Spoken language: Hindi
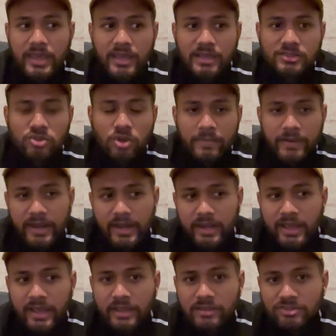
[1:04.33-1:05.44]
एक जो अपडेट
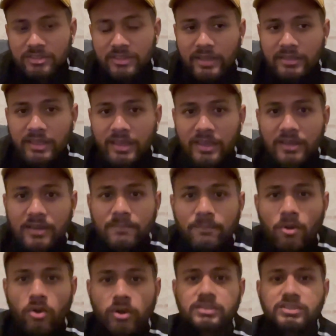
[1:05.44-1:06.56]
है इससे आई थिंक
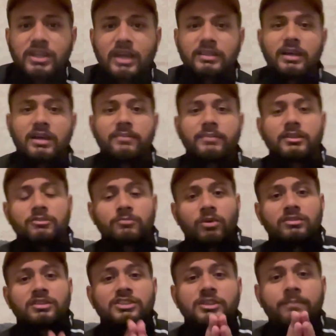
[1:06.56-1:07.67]
बहुत ज़्यादा मतलब
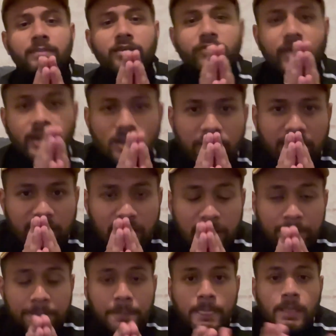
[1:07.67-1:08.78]
स्पॉन्सरशिप पे इफेक्ट पड़ेगा
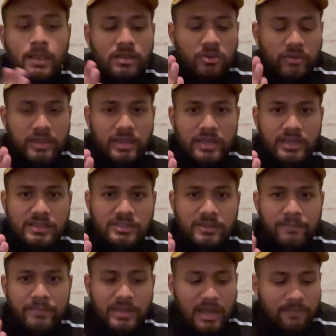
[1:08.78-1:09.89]
क्योंकि जब
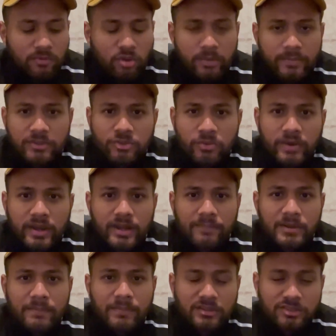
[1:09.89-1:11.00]
भी आप कोई भी स्टूडेंट
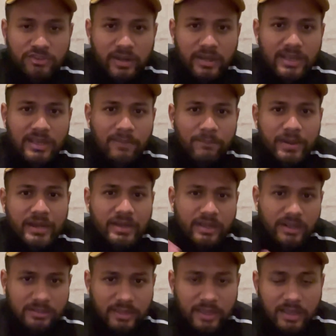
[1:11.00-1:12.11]
अपनी स्टडी कंप्लीट
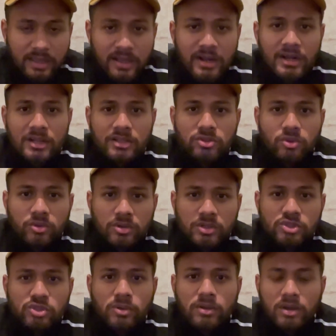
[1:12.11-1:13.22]
करता है तो उनको
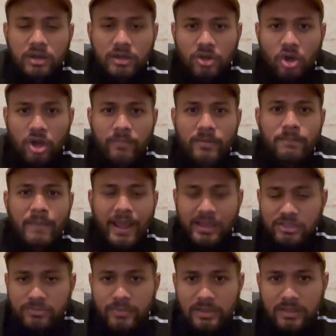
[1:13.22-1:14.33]
जो नॉर्मल
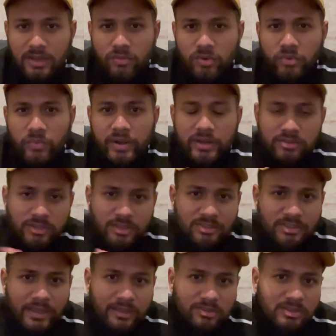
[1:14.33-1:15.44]
पैकेज मिलता है वो ट्वेंटी सिक्स
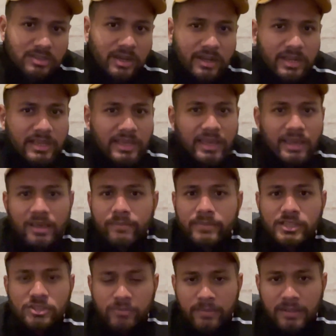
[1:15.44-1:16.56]
के से थर्टी के के
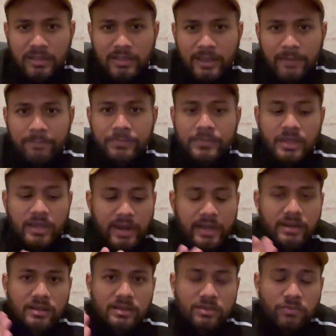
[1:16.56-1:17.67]
बीच में मिलता है राइट
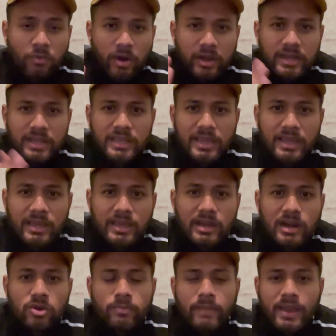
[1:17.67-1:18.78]
फोर्टी के के
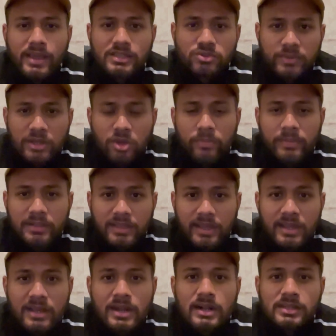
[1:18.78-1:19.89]
अराउंड पैकेज उन्हीं को मिलता है
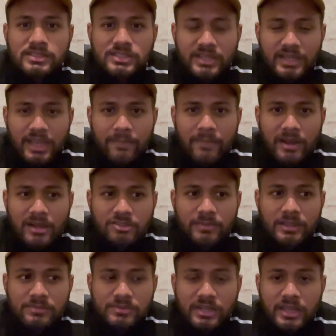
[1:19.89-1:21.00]
जिनके पास
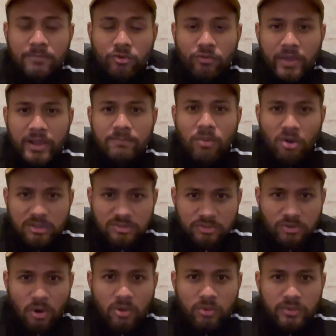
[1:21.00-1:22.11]
मतलब जिनकी प्रोफाइल बहुत
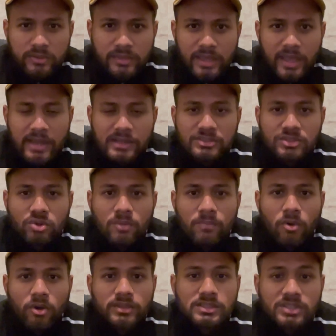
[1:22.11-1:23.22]
स्ट्रांग होती है एंड जिनको
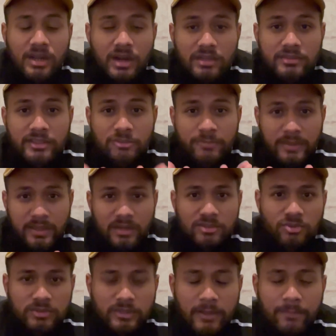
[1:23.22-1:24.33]
बहुत अच्छा खासा एक्सपीरियंस
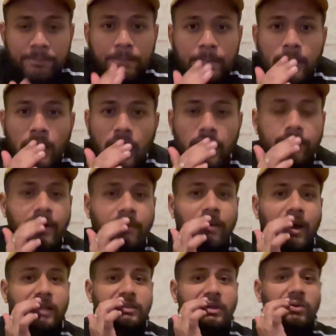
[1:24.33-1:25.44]
होता है अगर मैं
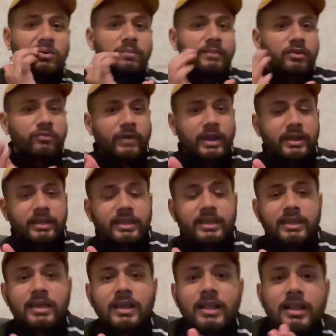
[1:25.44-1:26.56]
बात करूँ अपने फ्रेंड की
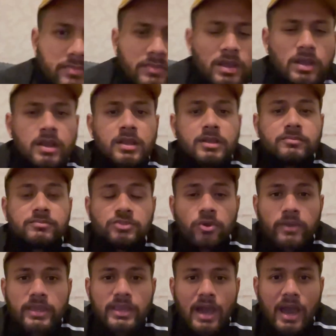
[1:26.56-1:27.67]
जो
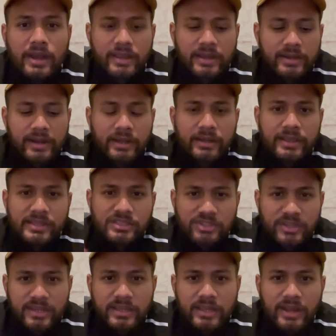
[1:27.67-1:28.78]
कि आर्किटेक्ट
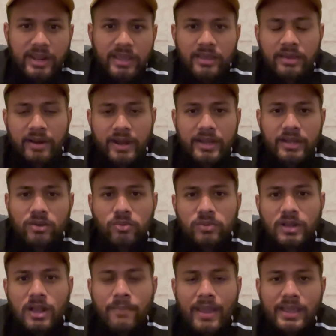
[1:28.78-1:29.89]
इंजीनियर है राइट
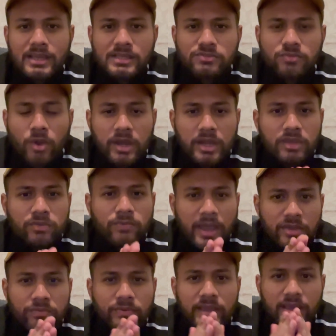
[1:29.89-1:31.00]
उनका पैकेज
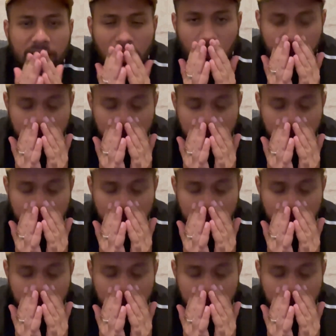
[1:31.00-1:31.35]
फाइव के अराउंड